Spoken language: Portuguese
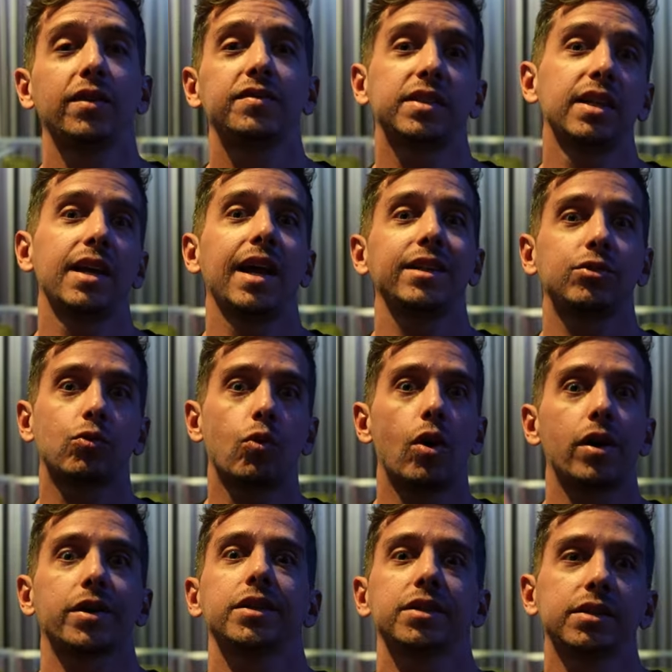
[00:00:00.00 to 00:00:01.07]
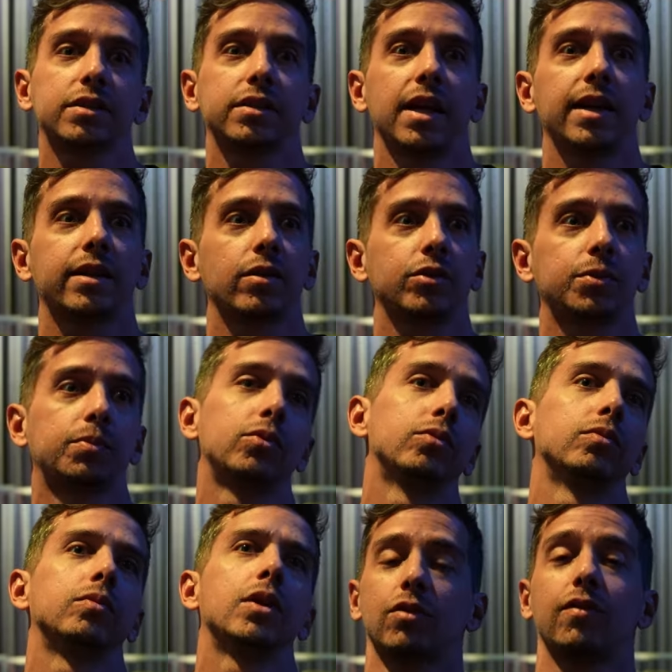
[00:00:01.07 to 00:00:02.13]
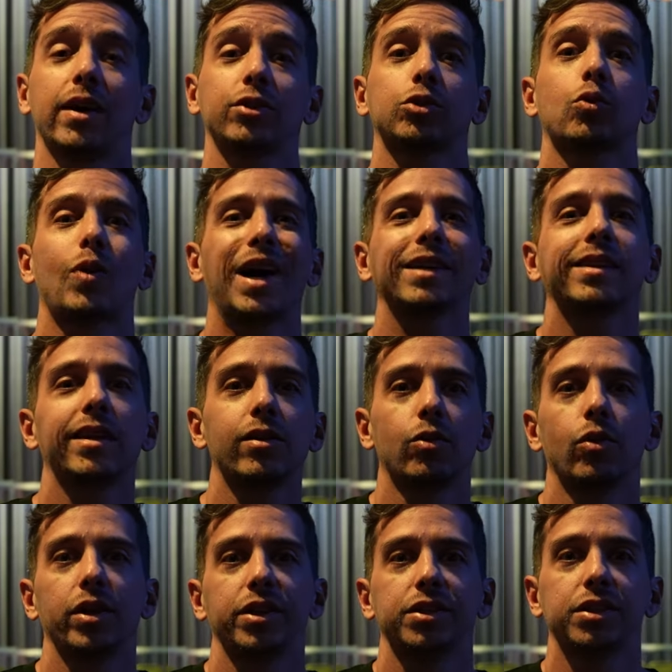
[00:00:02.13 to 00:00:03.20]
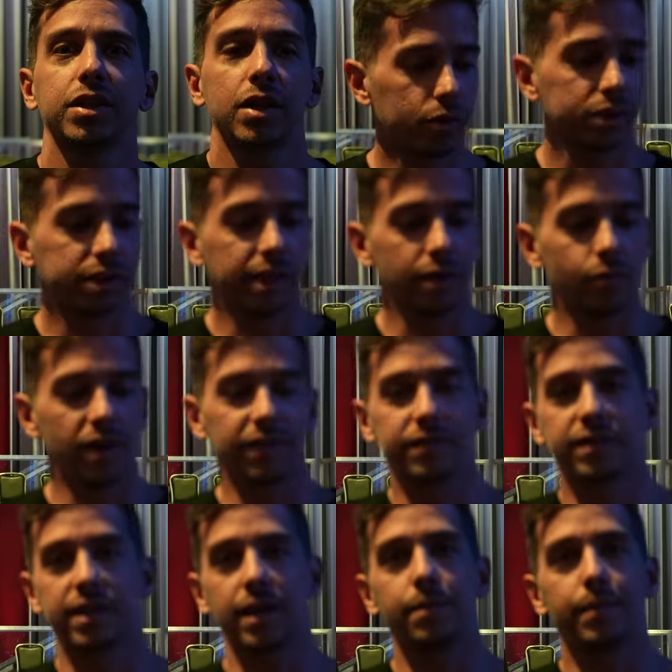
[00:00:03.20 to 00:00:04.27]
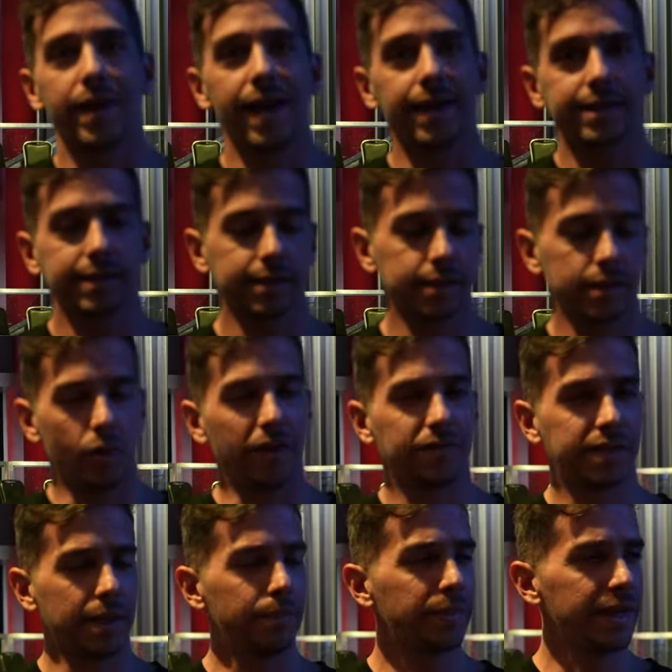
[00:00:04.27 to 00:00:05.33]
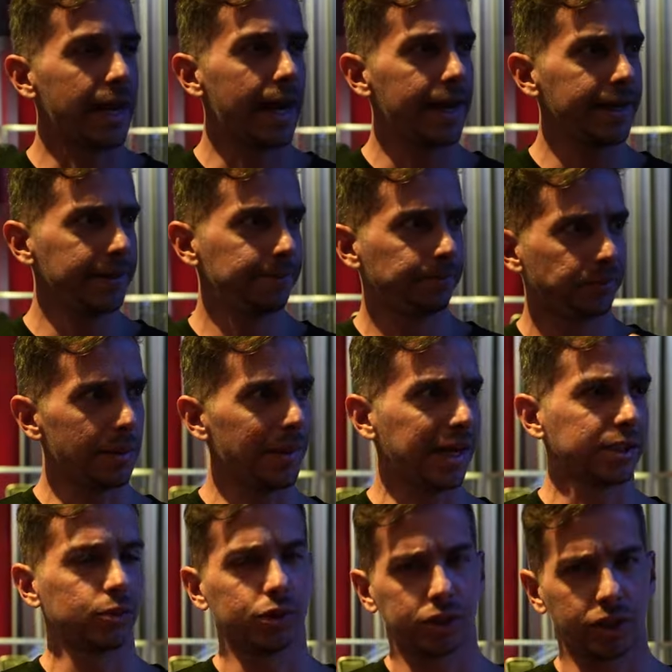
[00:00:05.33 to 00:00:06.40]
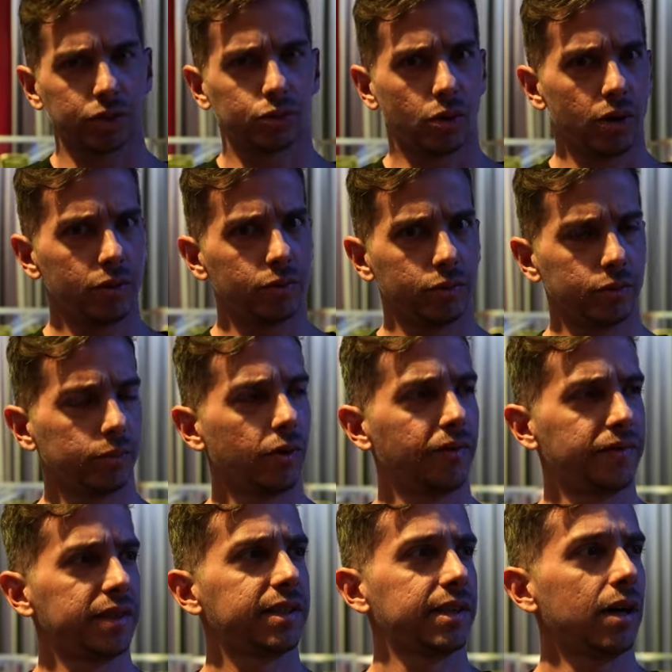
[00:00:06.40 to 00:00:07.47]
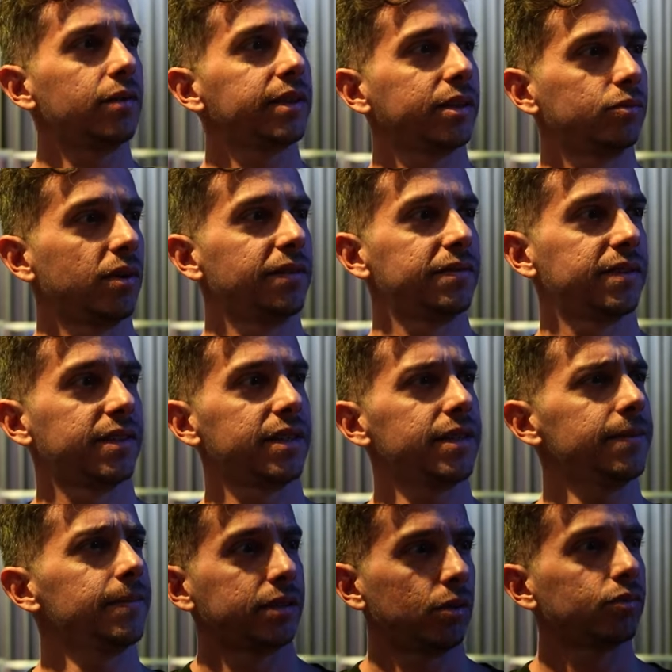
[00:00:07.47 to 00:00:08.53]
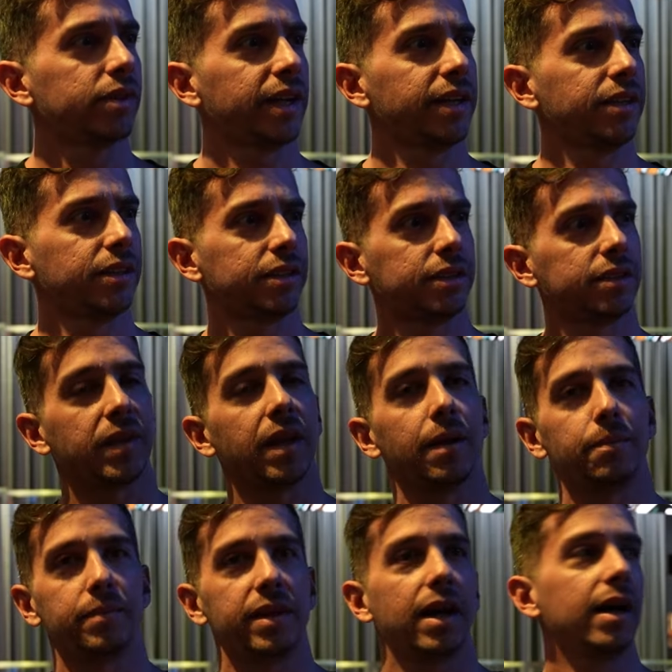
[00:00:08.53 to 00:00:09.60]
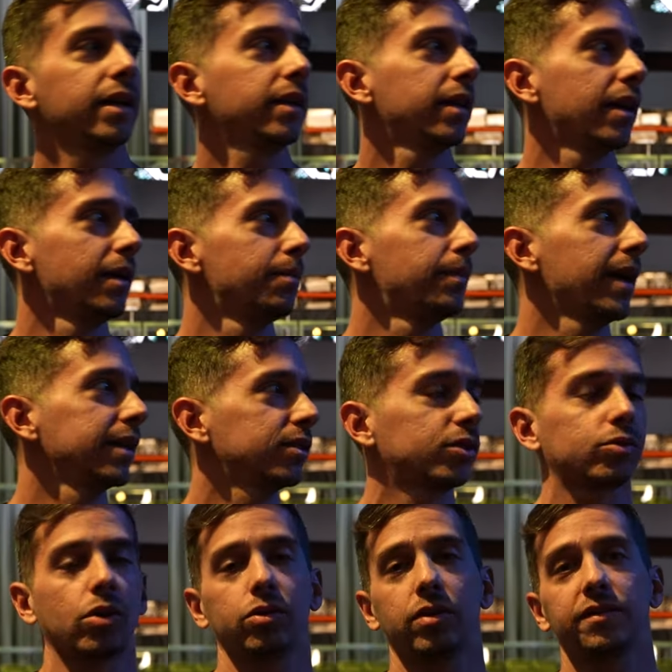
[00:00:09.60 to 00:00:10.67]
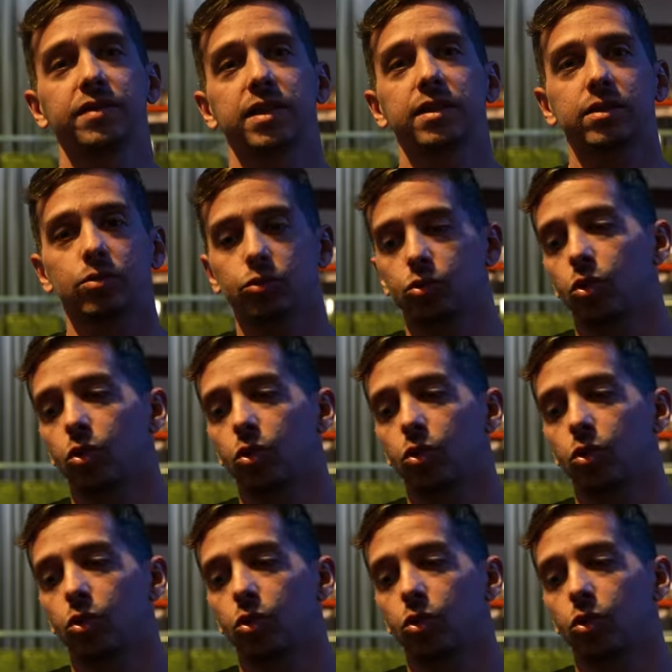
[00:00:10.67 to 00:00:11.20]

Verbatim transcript: o UFC Headquarters, né? que é o tipo um, são vários quarteirões onde tem o UFC Apex, o UFC PI, que mais? O escritório oficial né, do UFC são três. Né? PI, Apex, escritório do UFC são